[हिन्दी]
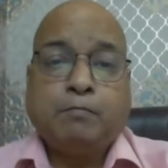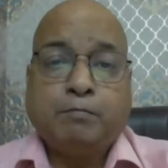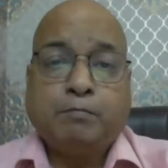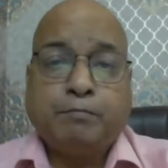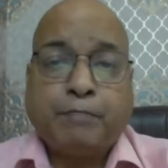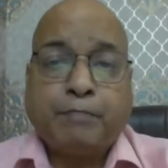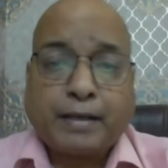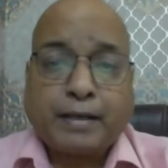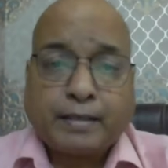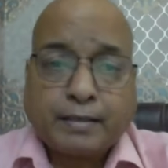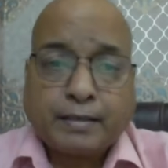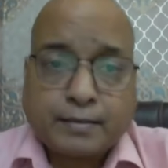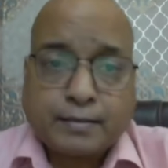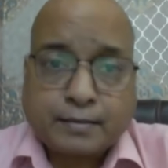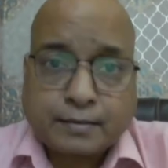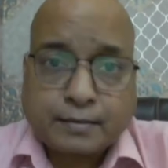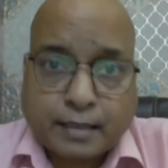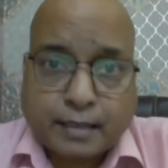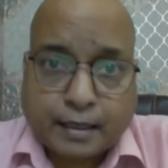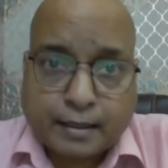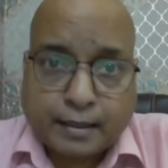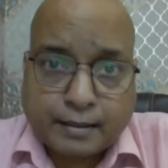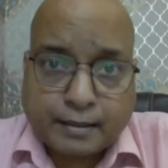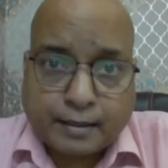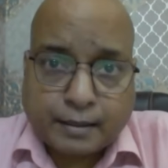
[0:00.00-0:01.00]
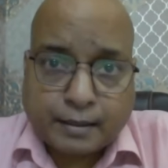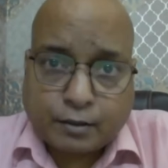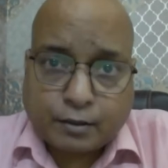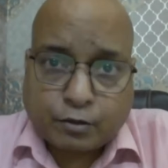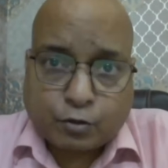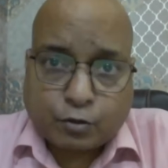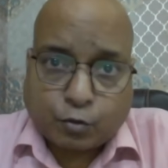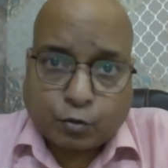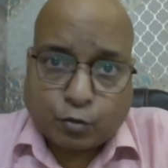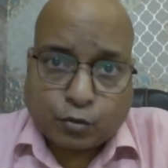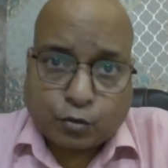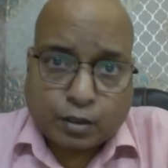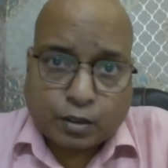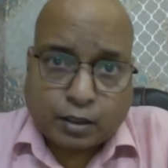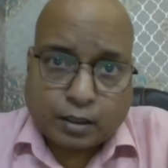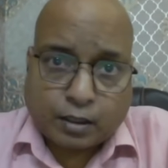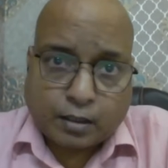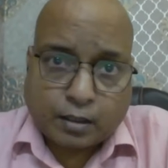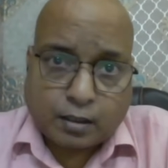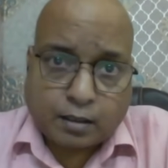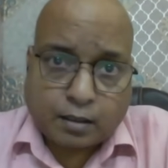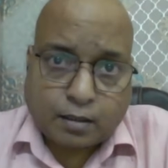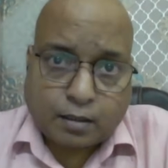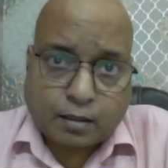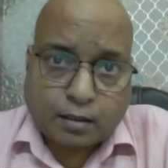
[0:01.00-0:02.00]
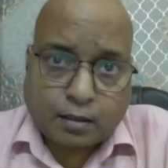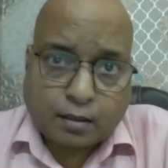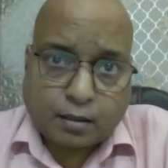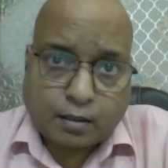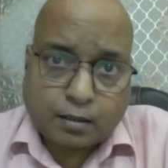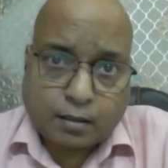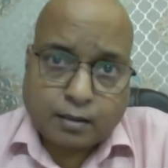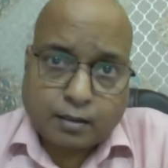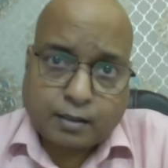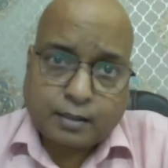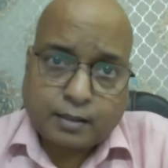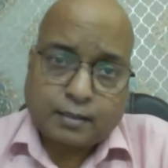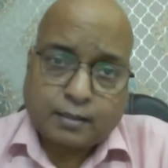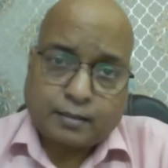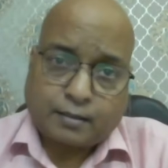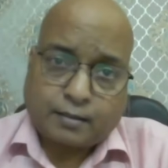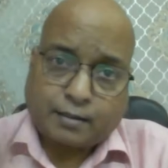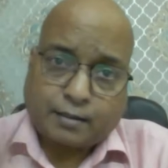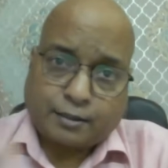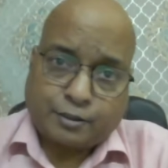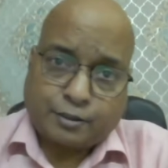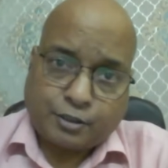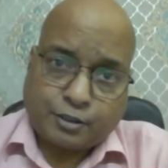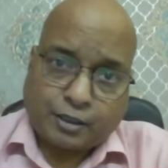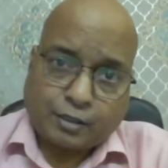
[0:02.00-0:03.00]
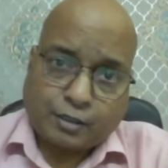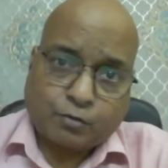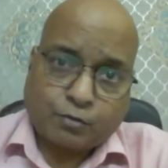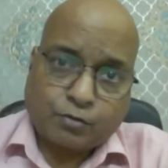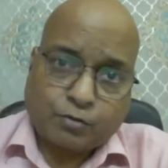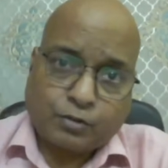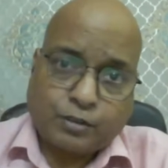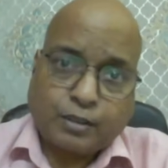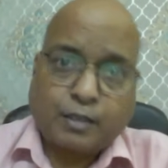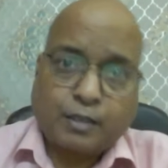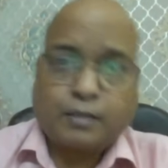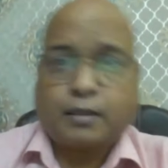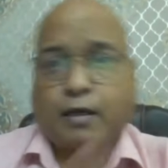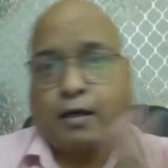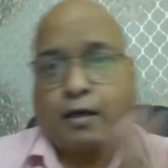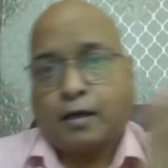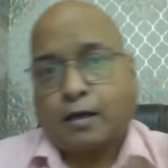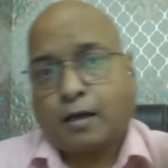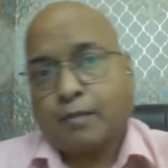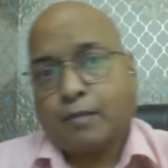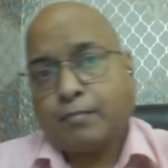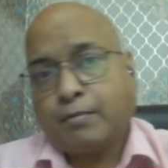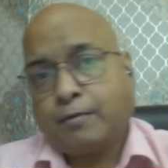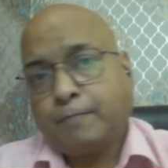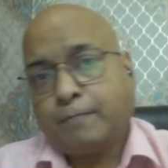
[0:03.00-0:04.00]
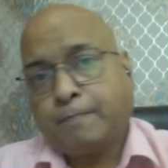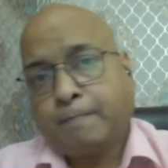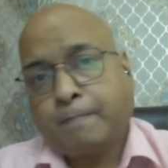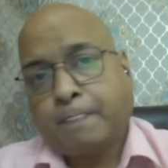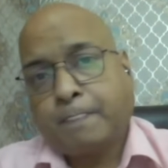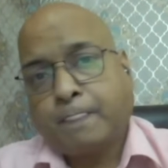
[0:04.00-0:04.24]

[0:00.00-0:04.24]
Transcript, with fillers: पाकिस्तान ने धोखा रशिया को दिया था अब